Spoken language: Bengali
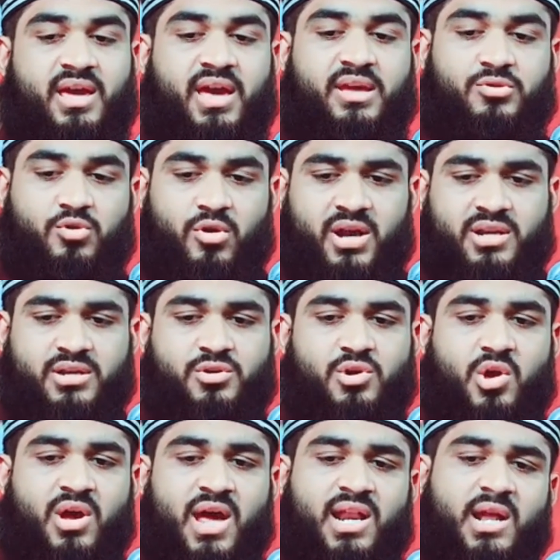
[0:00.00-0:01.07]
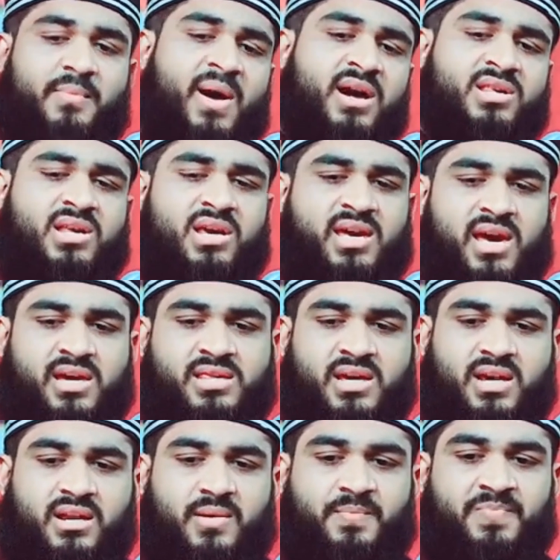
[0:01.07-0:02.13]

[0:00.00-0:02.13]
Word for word: এই দোয়াটি স্বয়ং আল্লাহ শিখিয়েছেন